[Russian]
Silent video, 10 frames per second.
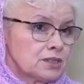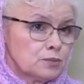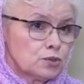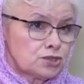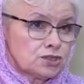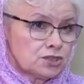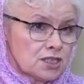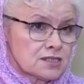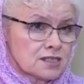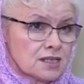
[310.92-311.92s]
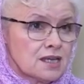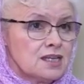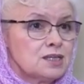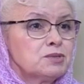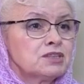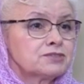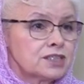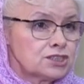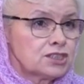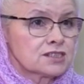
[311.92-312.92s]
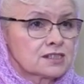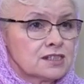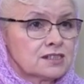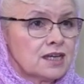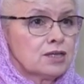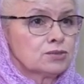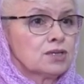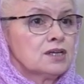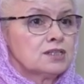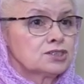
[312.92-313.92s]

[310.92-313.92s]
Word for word: Поэтому очень часто именно врачи склоняют